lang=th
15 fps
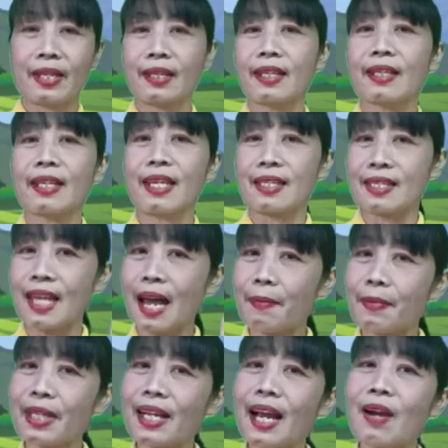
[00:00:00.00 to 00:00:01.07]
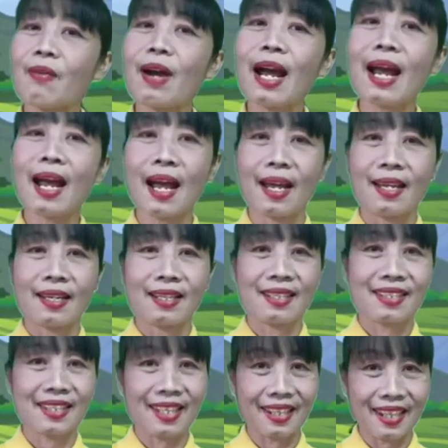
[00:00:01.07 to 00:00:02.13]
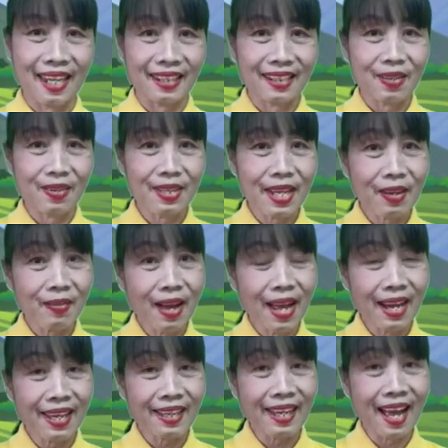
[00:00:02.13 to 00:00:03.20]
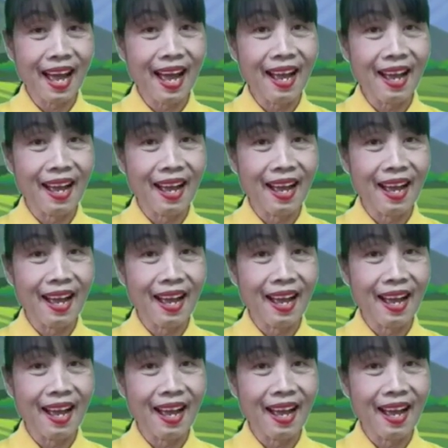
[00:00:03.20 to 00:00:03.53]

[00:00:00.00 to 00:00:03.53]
เด็กๆ ทราบไหมคะว่า สิ่งนั้นเขาเรียกว่าอะไรคะ